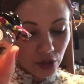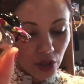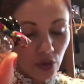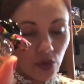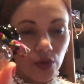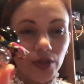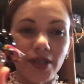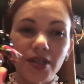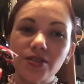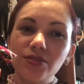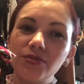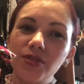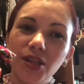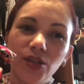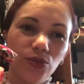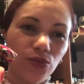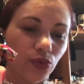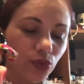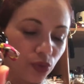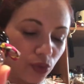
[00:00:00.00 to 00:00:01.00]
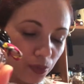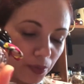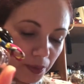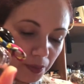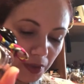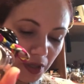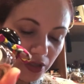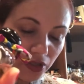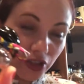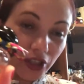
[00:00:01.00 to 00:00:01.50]
não conheço nenhum dupe,
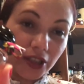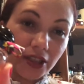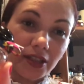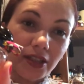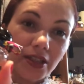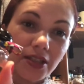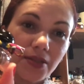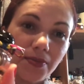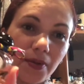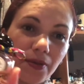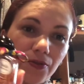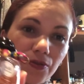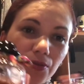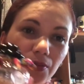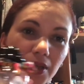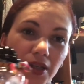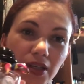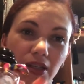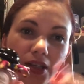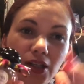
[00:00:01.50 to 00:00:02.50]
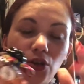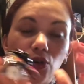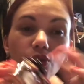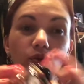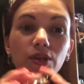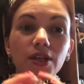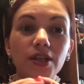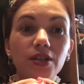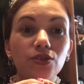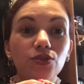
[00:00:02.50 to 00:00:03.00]
minha gente, desse perfume aqui. Não
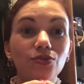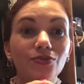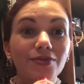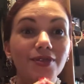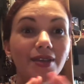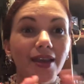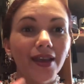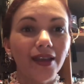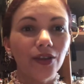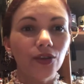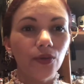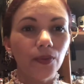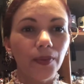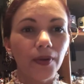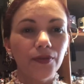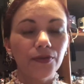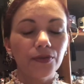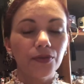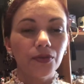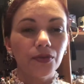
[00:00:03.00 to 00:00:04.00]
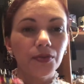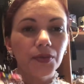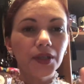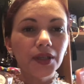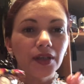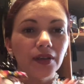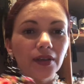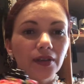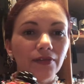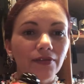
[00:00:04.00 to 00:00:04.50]
conheço nenhum perfume
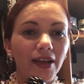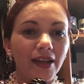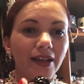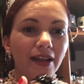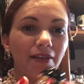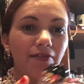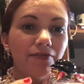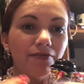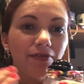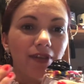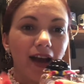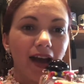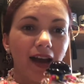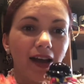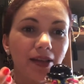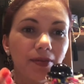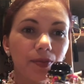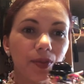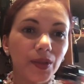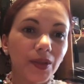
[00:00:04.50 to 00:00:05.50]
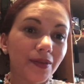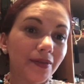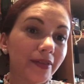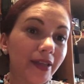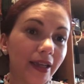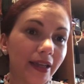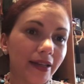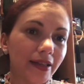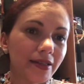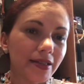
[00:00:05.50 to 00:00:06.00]
que vai na vibe
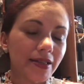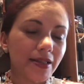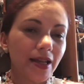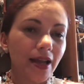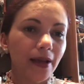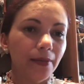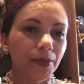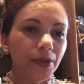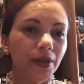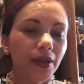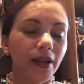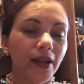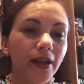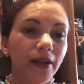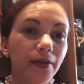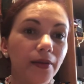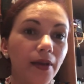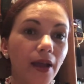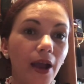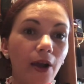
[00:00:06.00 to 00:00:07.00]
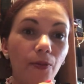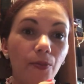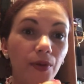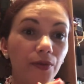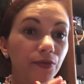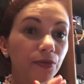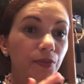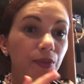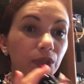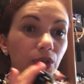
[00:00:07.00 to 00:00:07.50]
dele, sabe? Ele é um
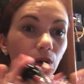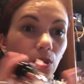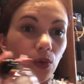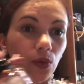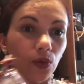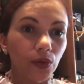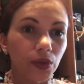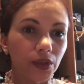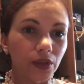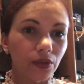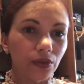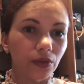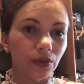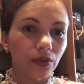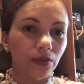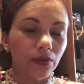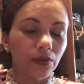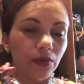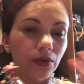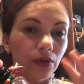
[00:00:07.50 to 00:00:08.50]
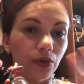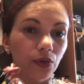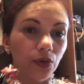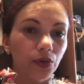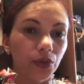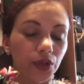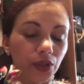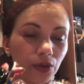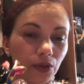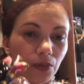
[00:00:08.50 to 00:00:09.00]
perfume único,
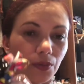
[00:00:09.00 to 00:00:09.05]
único